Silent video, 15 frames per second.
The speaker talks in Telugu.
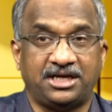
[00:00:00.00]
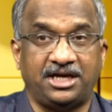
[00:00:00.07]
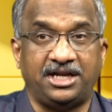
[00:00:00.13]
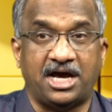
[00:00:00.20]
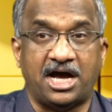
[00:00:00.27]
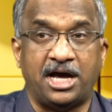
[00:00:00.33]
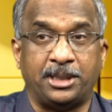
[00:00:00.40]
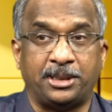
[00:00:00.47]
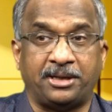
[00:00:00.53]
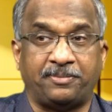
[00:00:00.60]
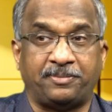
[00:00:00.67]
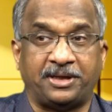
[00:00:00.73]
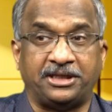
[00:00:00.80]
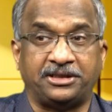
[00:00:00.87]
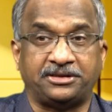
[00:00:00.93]
కానీ ఆంధ్ర
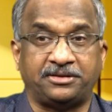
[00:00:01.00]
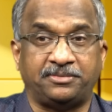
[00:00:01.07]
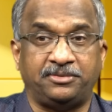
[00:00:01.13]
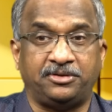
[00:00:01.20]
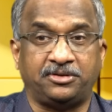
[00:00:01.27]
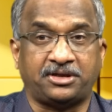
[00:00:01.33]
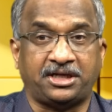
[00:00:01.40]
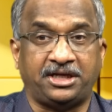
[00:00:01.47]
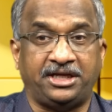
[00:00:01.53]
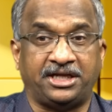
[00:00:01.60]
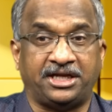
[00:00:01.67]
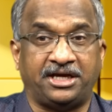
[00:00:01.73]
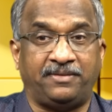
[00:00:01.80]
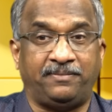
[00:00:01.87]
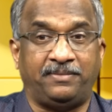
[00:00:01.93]
ప్రాంతంలో
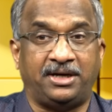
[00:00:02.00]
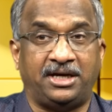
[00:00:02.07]
క్లియర్గా